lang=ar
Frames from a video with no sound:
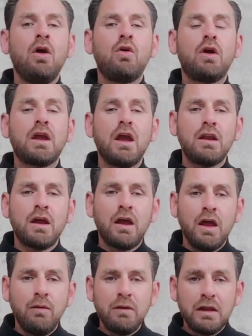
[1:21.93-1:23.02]
وكان
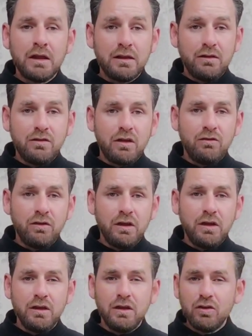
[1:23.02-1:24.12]
حاملا
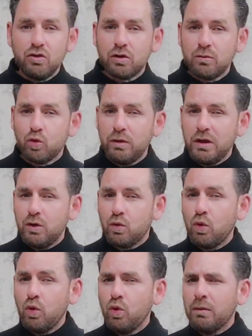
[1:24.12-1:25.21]
لسيفه يضرب به
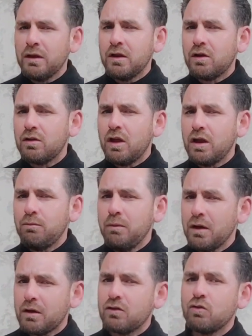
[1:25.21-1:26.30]
كل من يقترب من
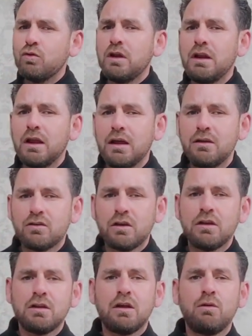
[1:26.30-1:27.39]
رسول الله
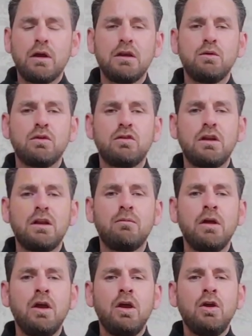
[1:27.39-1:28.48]
صلى الله عليه وسلم
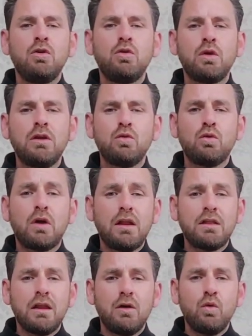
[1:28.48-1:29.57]
يريد
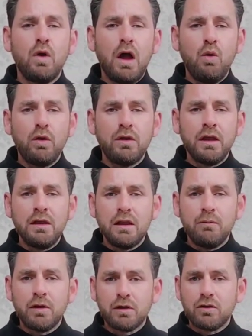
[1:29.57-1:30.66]
قتله او النيل
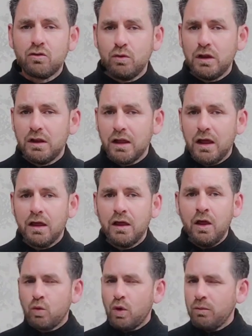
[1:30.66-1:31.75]
من رسول الله
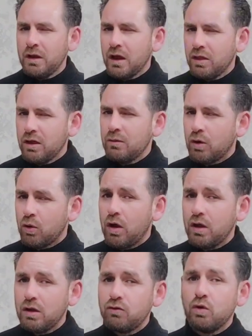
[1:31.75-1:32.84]
ومن هذه
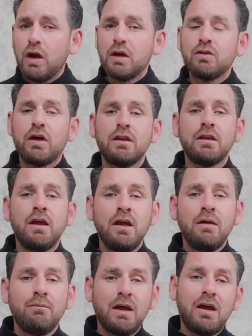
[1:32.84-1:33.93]
المواقف ايضا
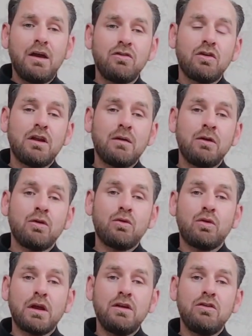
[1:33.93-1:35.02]
ما حصل من
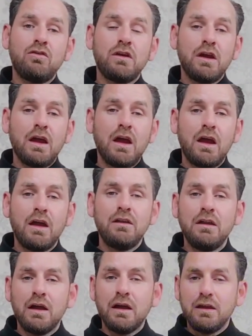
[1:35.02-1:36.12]
قريش في احد
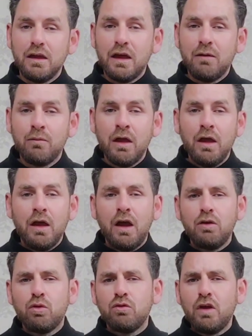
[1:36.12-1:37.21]
الايام
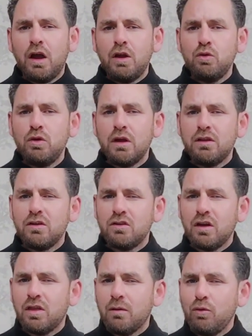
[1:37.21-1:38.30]
حيث جعلوا
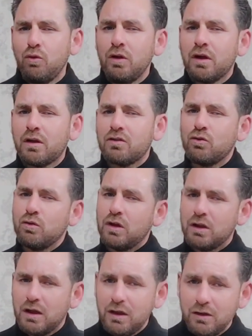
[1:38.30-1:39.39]
يتجاذبون رسول
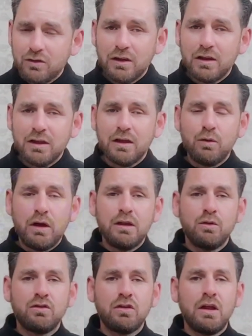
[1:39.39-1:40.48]
الله صلى الله عليه
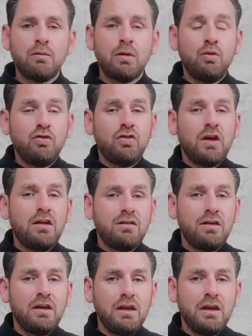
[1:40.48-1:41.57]
وسلم
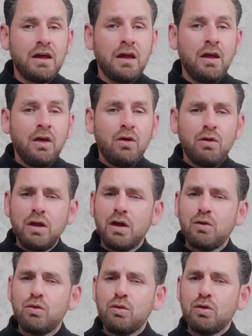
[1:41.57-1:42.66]
مستهزئين
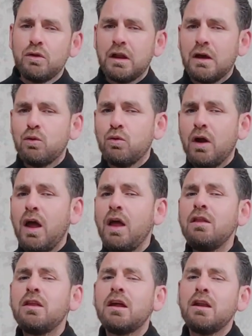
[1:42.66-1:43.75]
ويقولون له
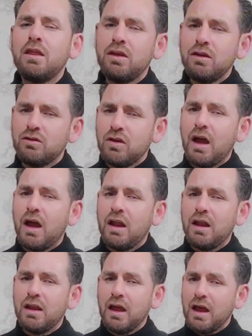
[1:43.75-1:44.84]
انت الذي جعل
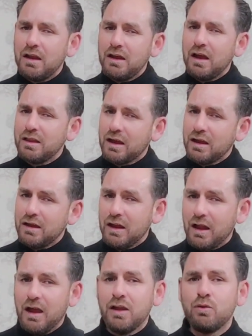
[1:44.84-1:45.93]
الالهه
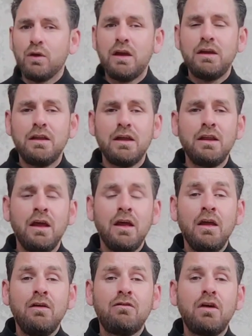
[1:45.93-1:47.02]
الها واحدا
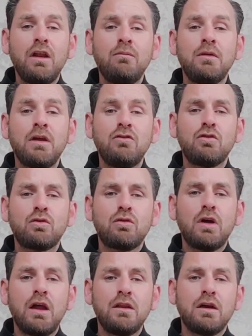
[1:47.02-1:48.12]
فلم يجرؤ
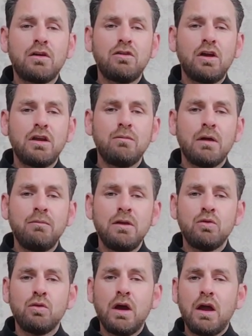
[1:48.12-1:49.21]
ان يقترب
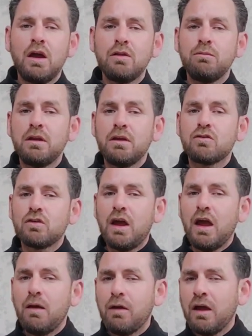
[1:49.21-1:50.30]
منه احد من
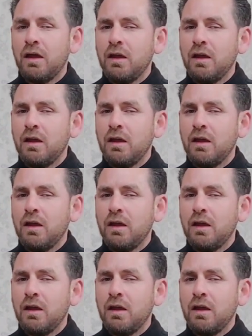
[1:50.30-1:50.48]
الصحابه